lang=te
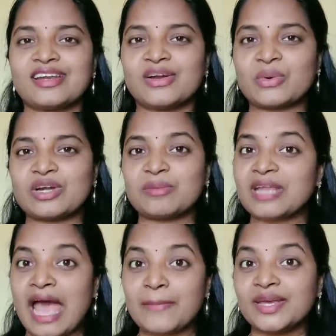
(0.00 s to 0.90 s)
చేయాలనుకుంటే
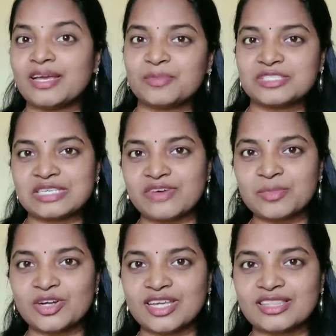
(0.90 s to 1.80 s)
మీరు హ్యాపీగా ఇప్పుడు
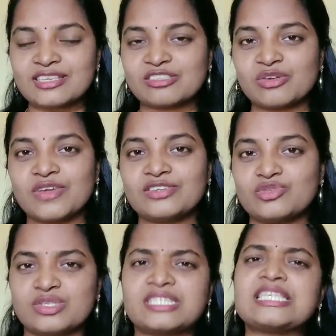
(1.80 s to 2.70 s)
జివామీలో నేను తీసుకున్నవన్నీ
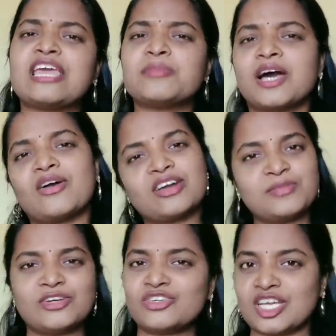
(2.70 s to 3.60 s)
చూసి సేమ్
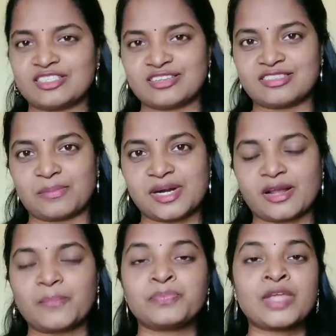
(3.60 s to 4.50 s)
కావాలని మీరు ట్రై చేయొచ్చు అనమాట